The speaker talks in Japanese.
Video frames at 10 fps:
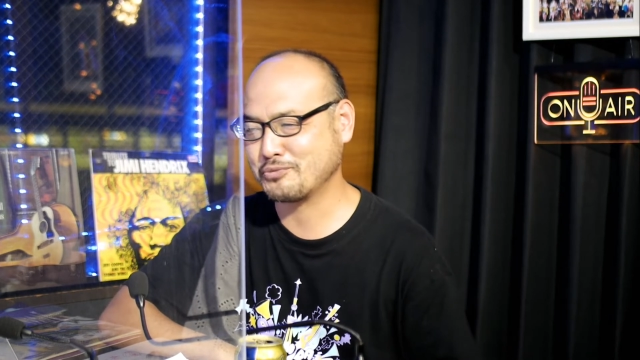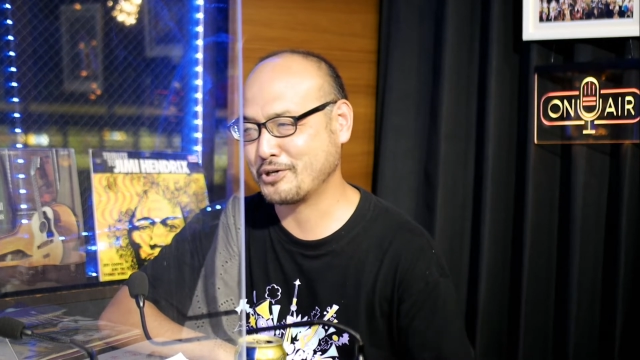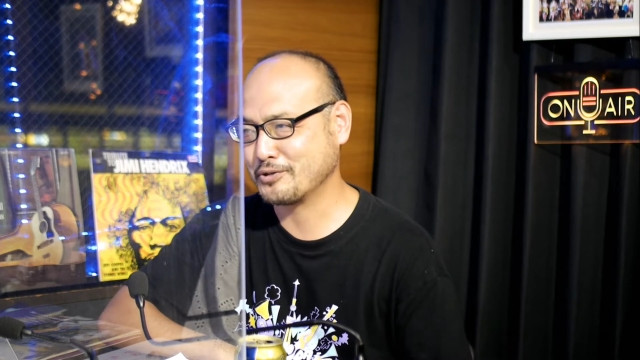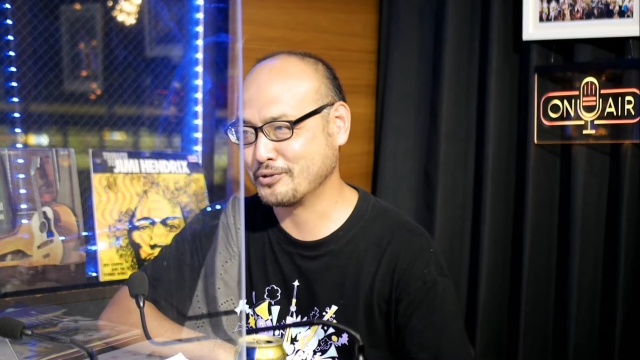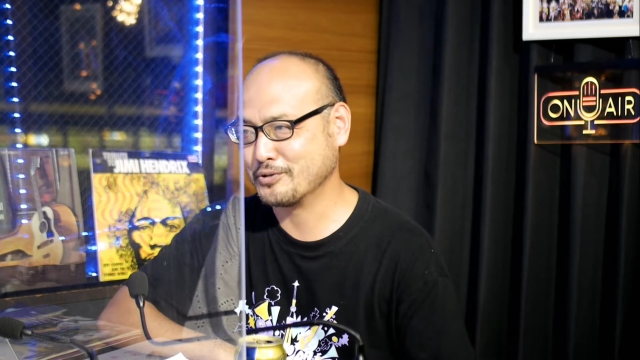
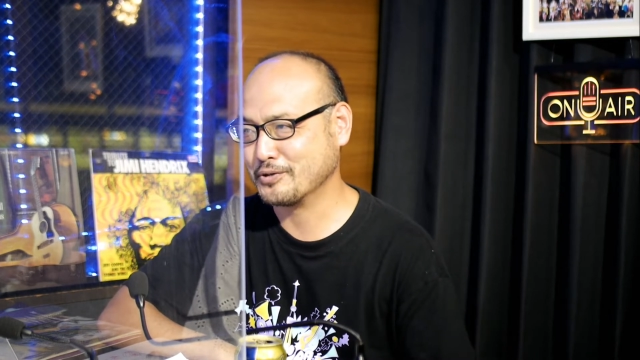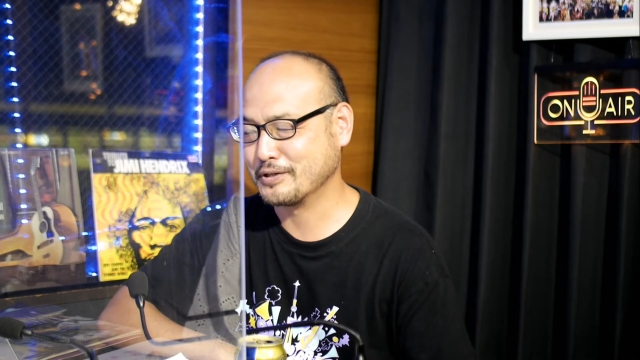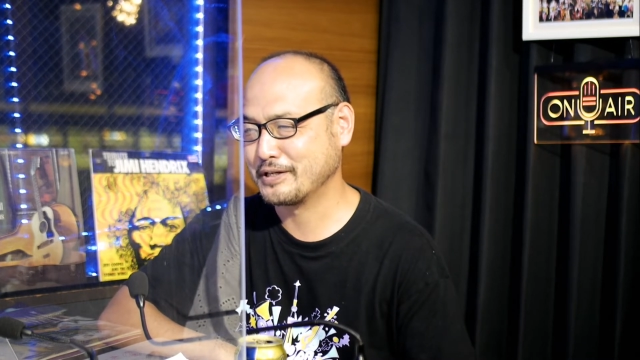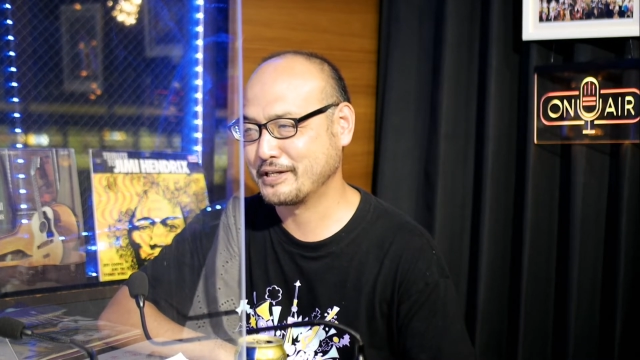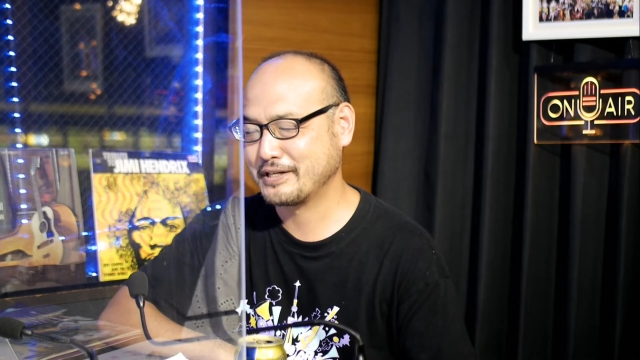まう
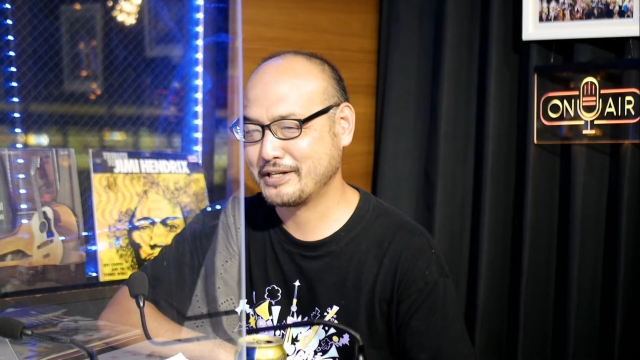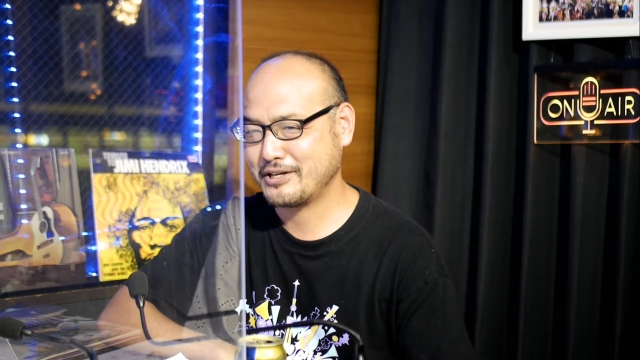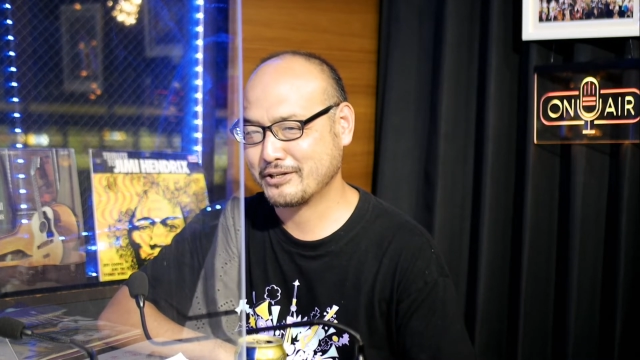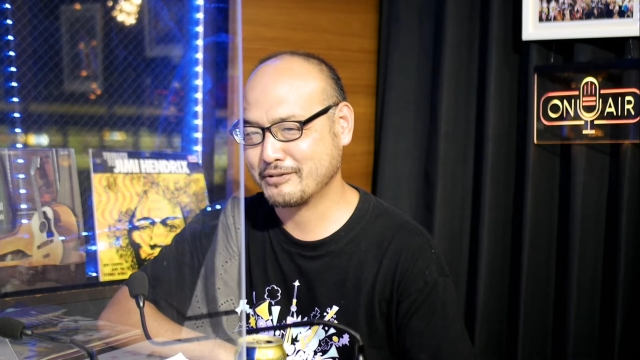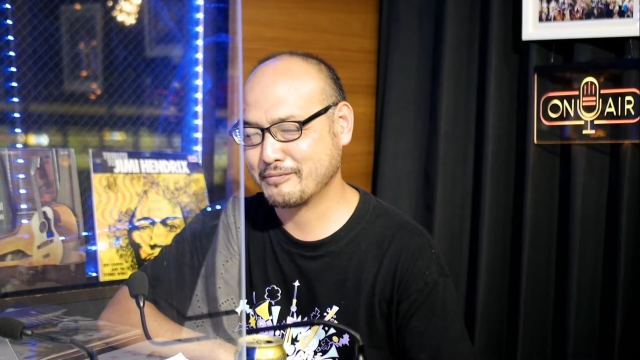
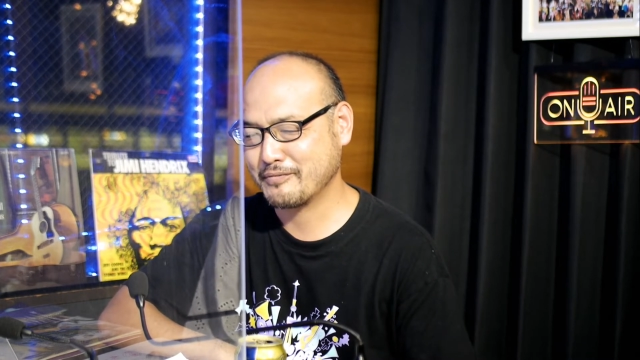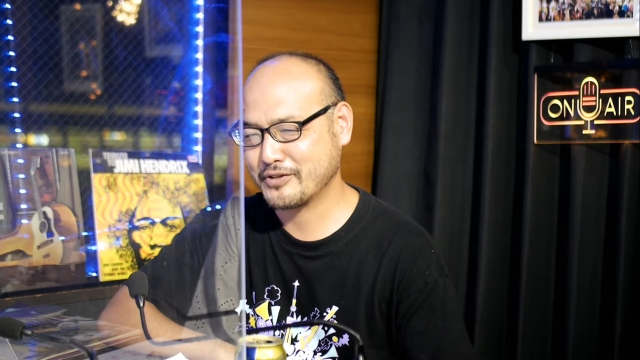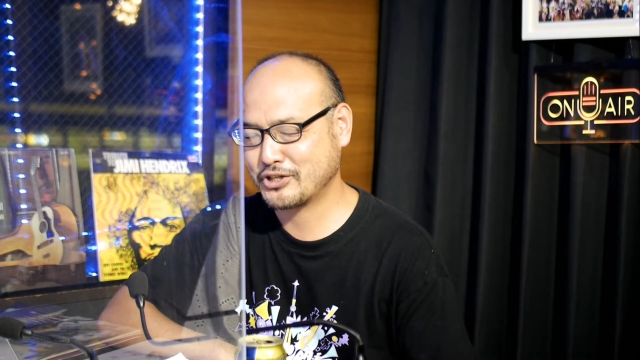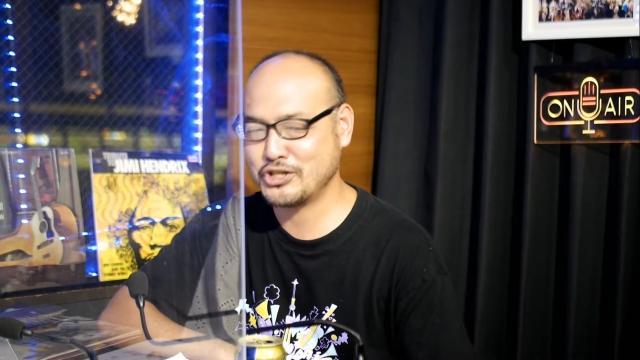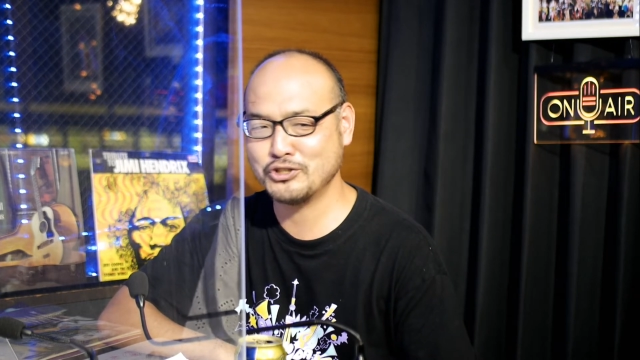
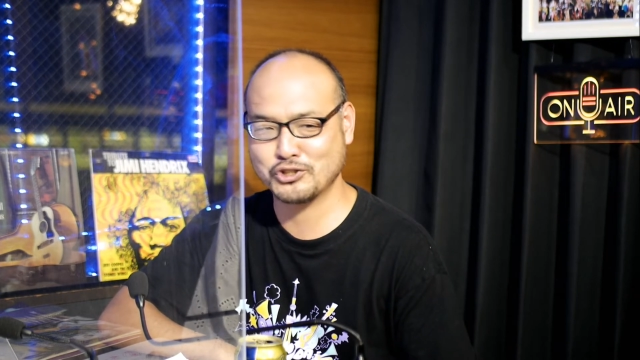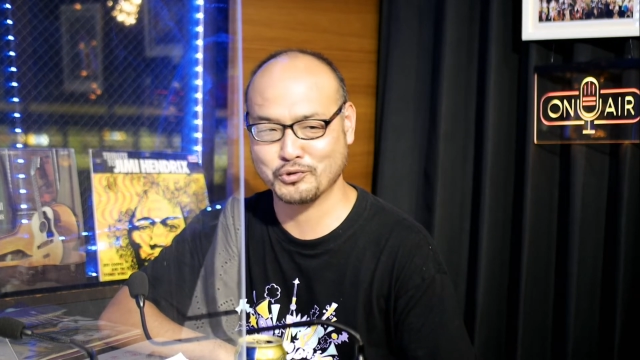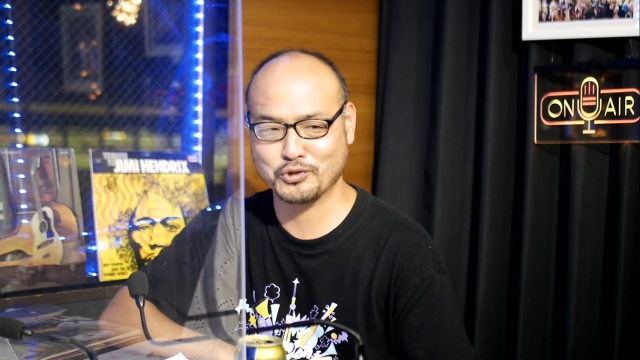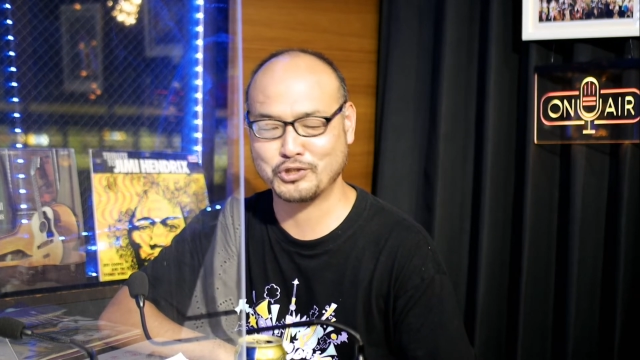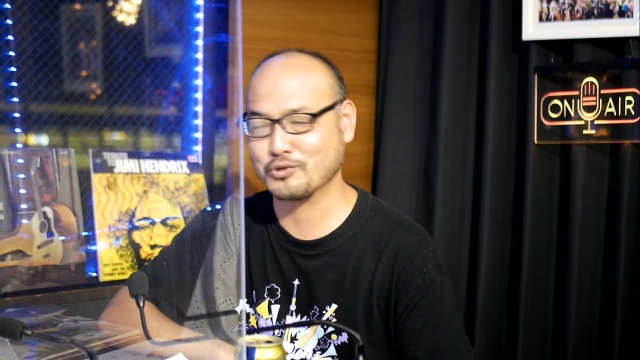近所
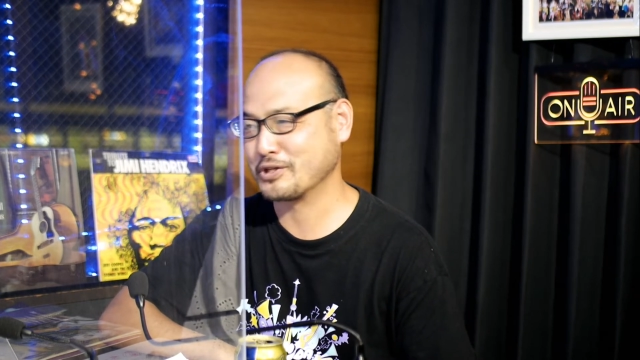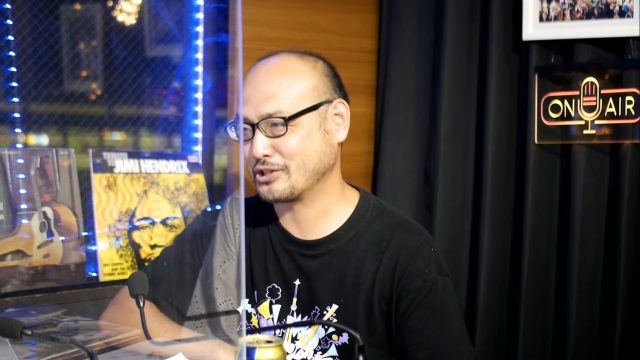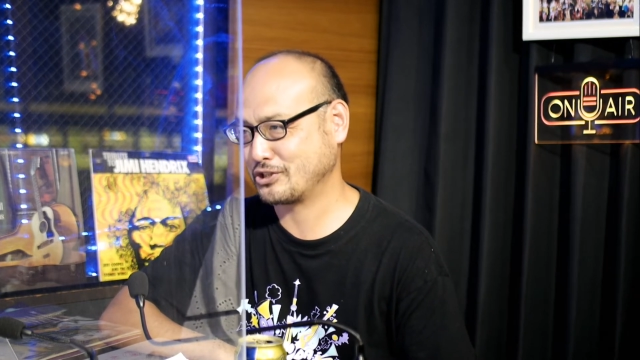の人たち、